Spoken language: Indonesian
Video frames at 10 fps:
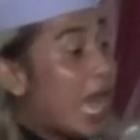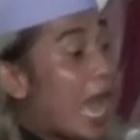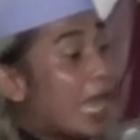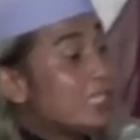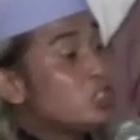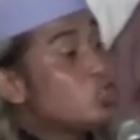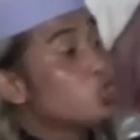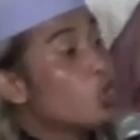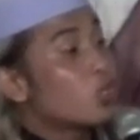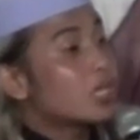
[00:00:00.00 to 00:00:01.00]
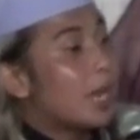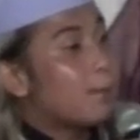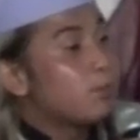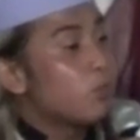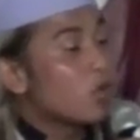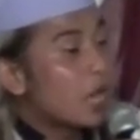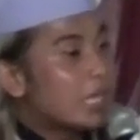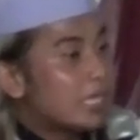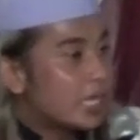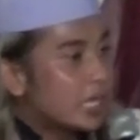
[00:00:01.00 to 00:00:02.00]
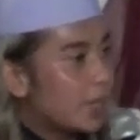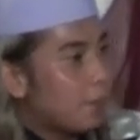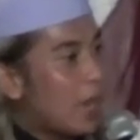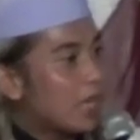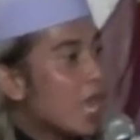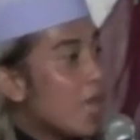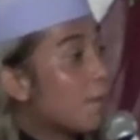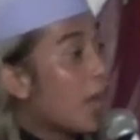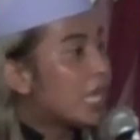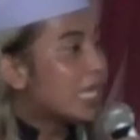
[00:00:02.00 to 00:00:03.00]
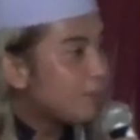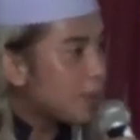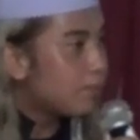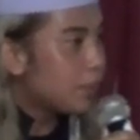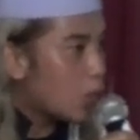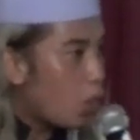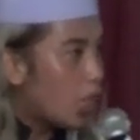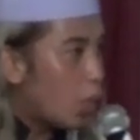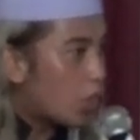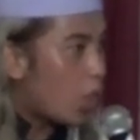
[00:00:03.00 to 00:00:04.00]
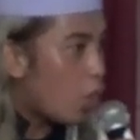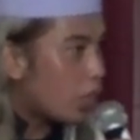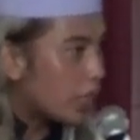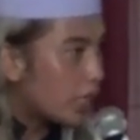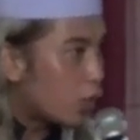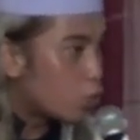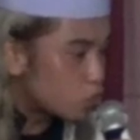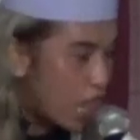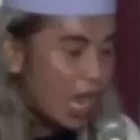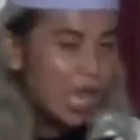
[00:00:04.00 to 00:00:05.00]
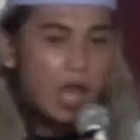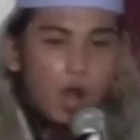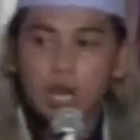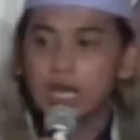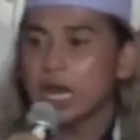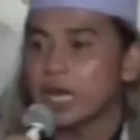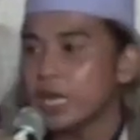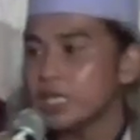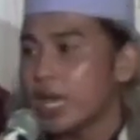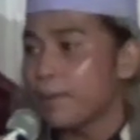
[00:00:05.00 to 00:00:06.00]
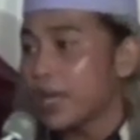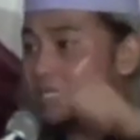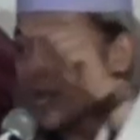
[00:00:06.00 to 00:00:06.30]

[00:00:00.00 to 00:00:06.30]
hancur hancur kampung kalian ke depan bakal dipimpin oleh orang-orang yang merusak oleh karenanya masa